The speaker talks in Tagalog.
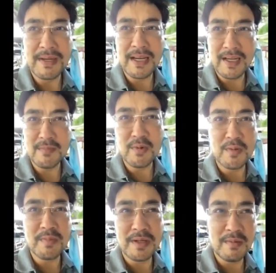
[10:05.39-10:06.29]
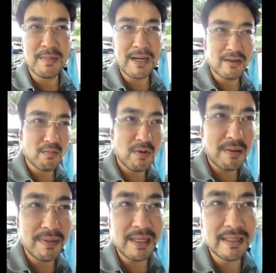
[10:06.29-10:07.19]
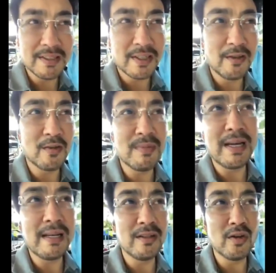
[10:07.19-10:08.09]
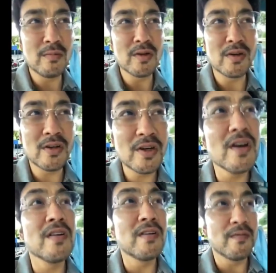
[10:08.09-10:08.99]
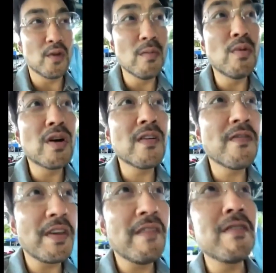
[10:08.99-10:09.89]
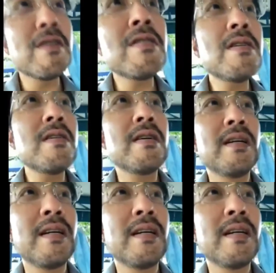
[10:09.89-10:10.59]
Malaki na po yung pinagbabago niya. Bumabalik na sa normal. No more, no more fever.